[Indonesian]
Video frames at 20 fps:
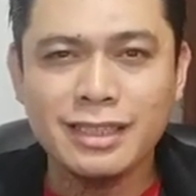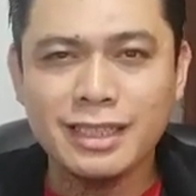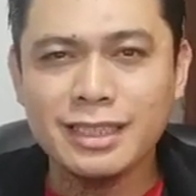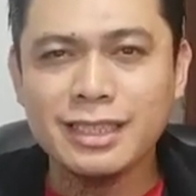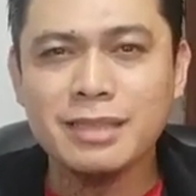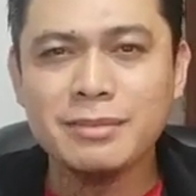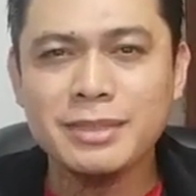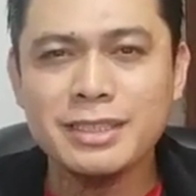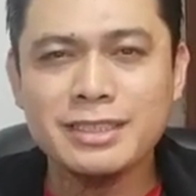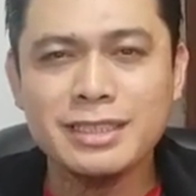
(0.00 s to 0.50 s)

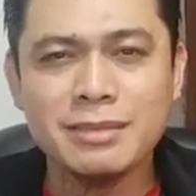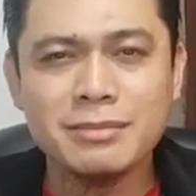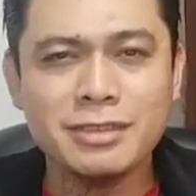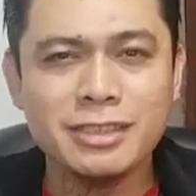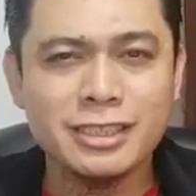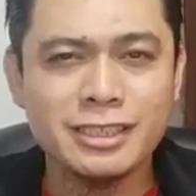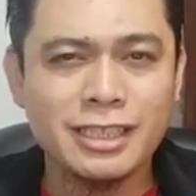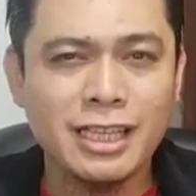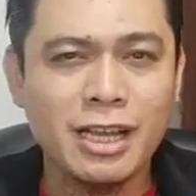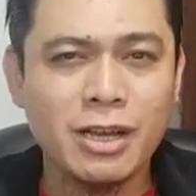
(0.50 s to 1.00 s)
Kita bisa
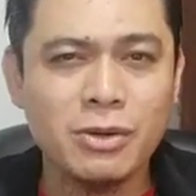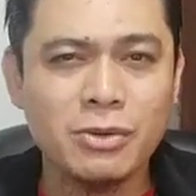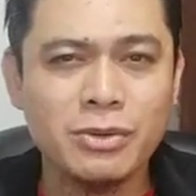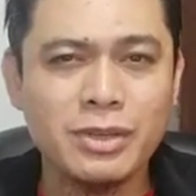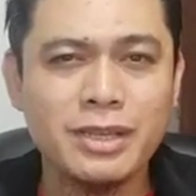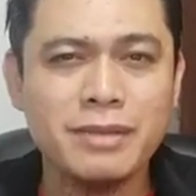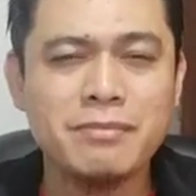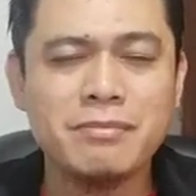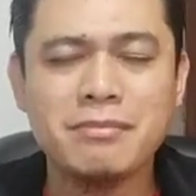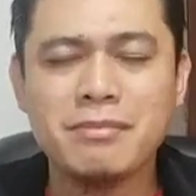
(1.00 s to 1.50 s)

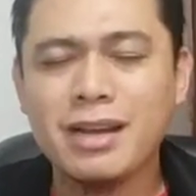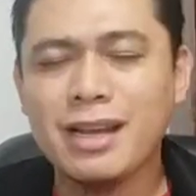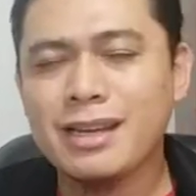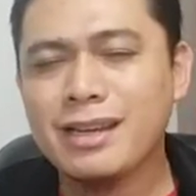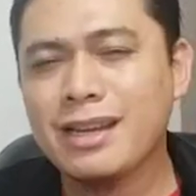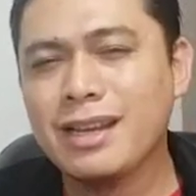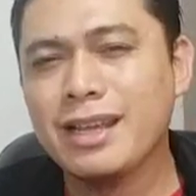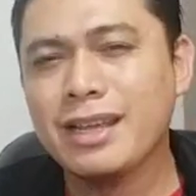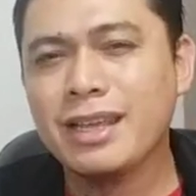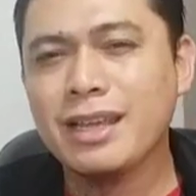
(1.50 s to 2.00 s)
mengetahui
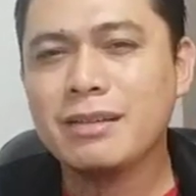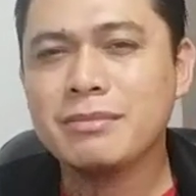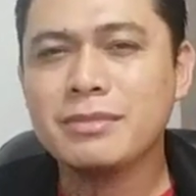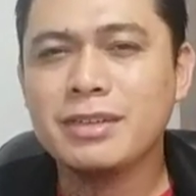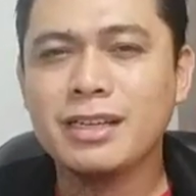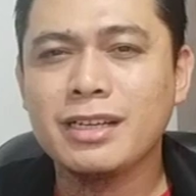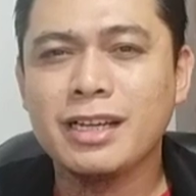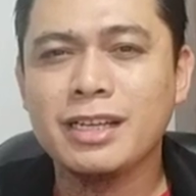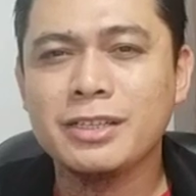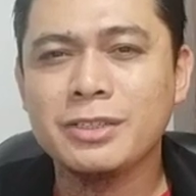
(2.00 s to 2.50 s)
mana
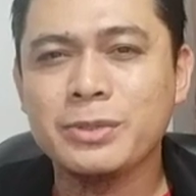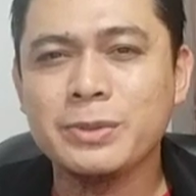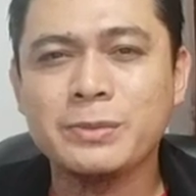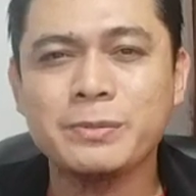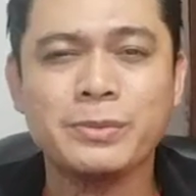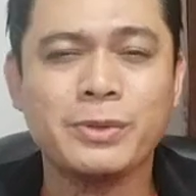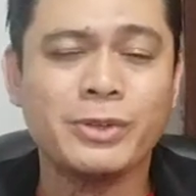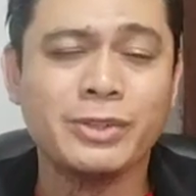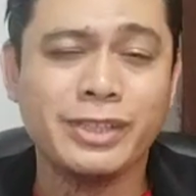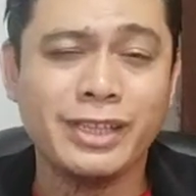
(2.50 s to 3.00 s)
yang
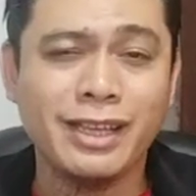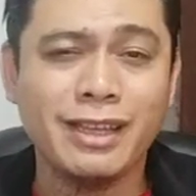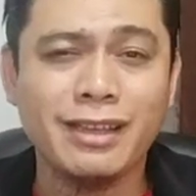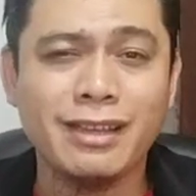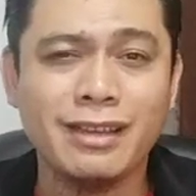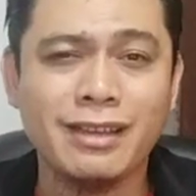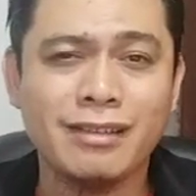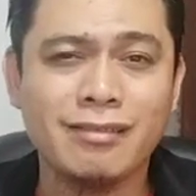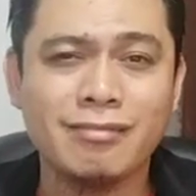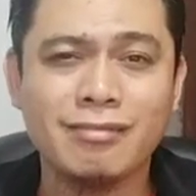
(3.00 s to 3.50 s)
mengandung
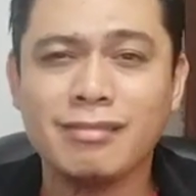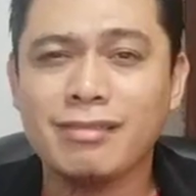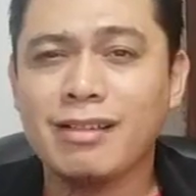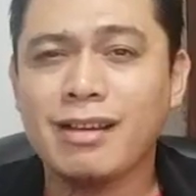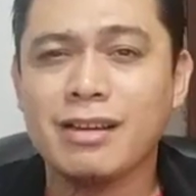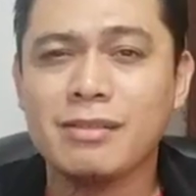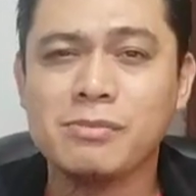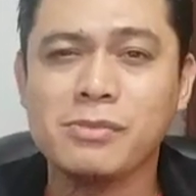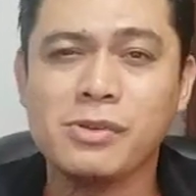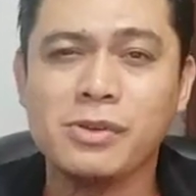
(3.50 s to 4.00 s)
protein,
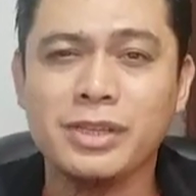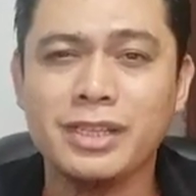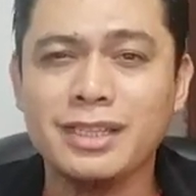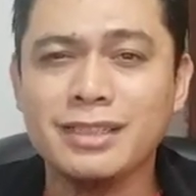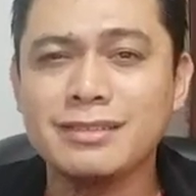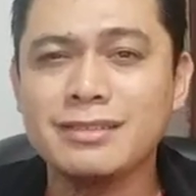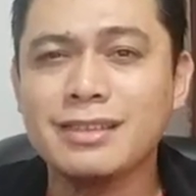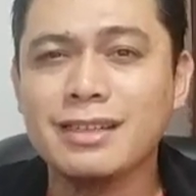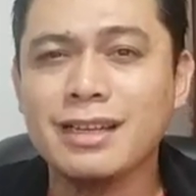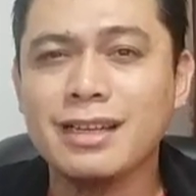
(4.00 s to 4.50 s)

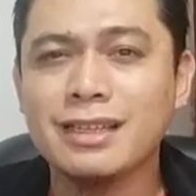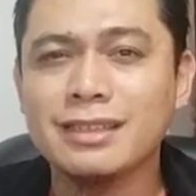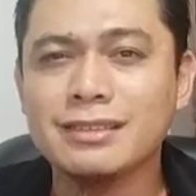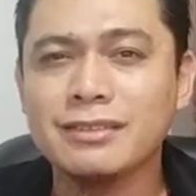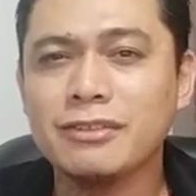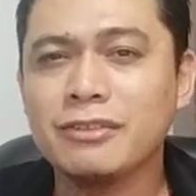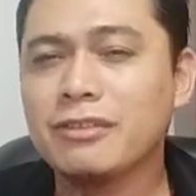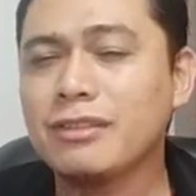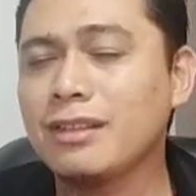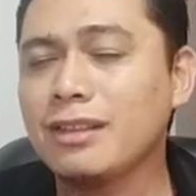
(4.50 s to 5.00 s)

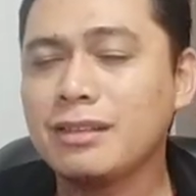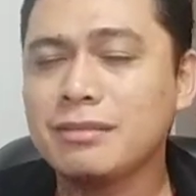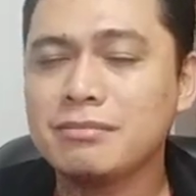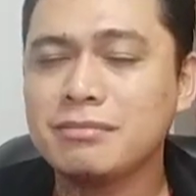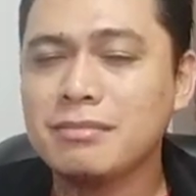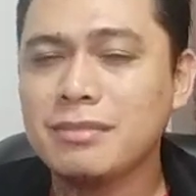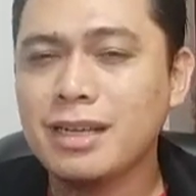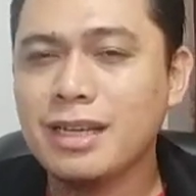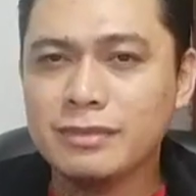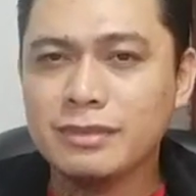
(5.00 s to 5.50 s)
karbohidrat,
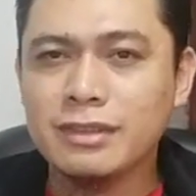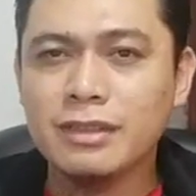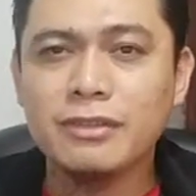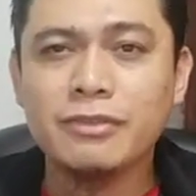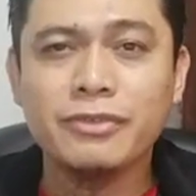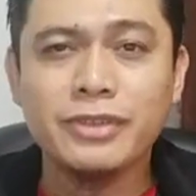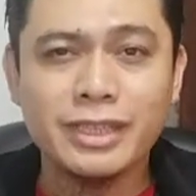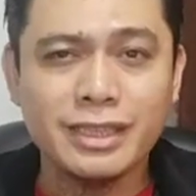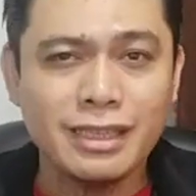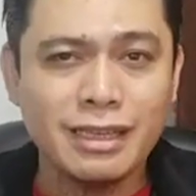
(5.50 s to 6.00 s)
lemak,
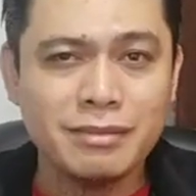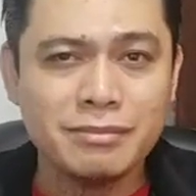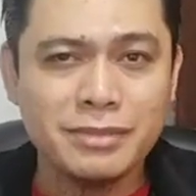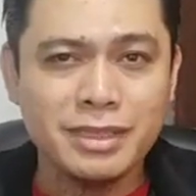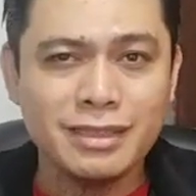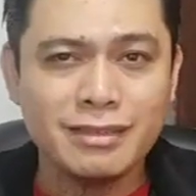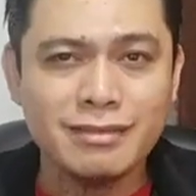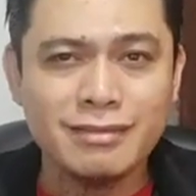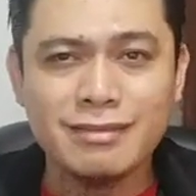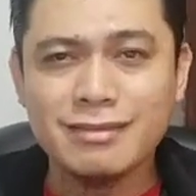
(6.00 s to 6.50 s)

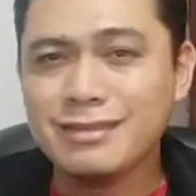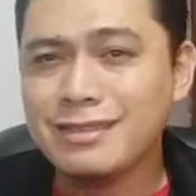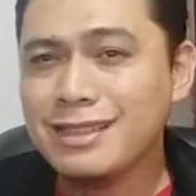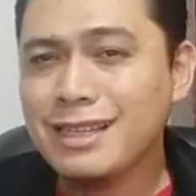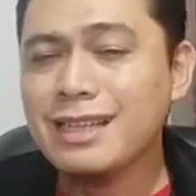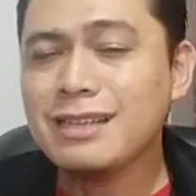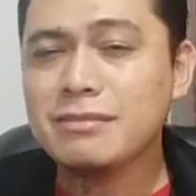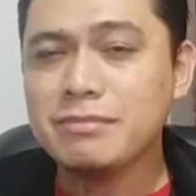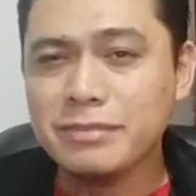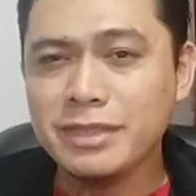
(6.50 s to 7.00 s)
vitamin,
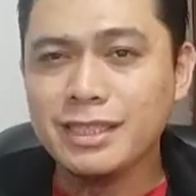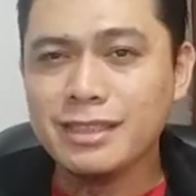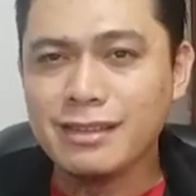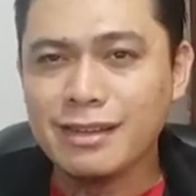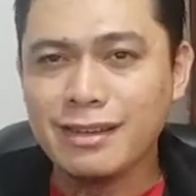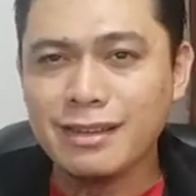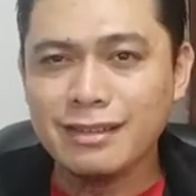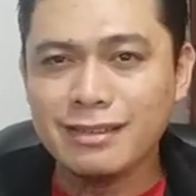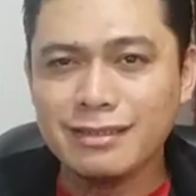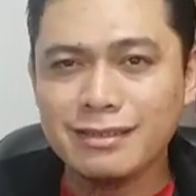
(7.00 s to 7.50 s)
dan
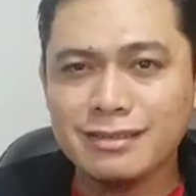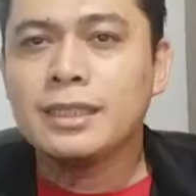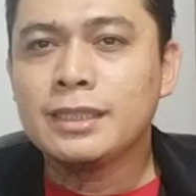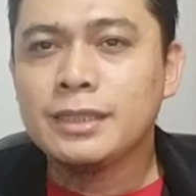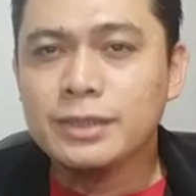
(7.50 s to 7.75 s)
mineral.